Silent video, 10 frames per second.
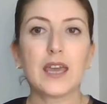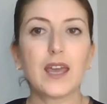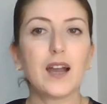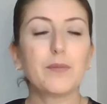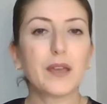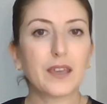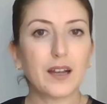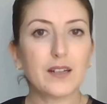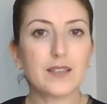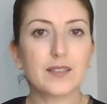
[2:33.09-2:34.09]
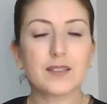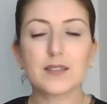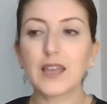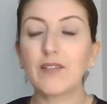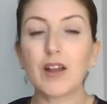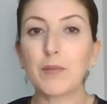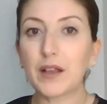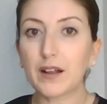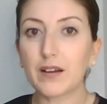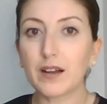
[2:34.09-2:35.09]
Eğer bekarsanız
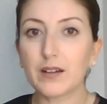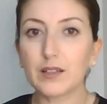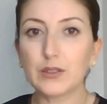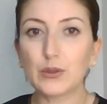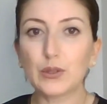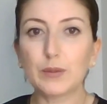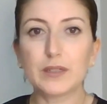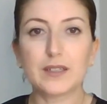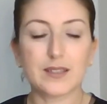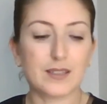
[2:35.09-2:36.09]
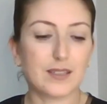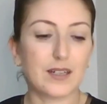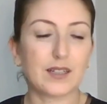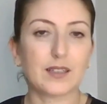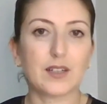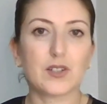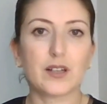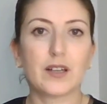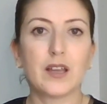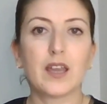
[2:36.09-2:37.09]
evlenme kararı alıyor olabilirsiniz
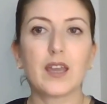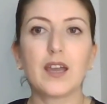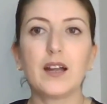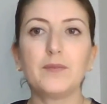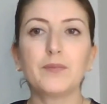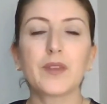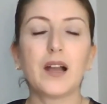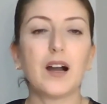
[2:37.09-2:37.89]
arkadaşlar. Eğer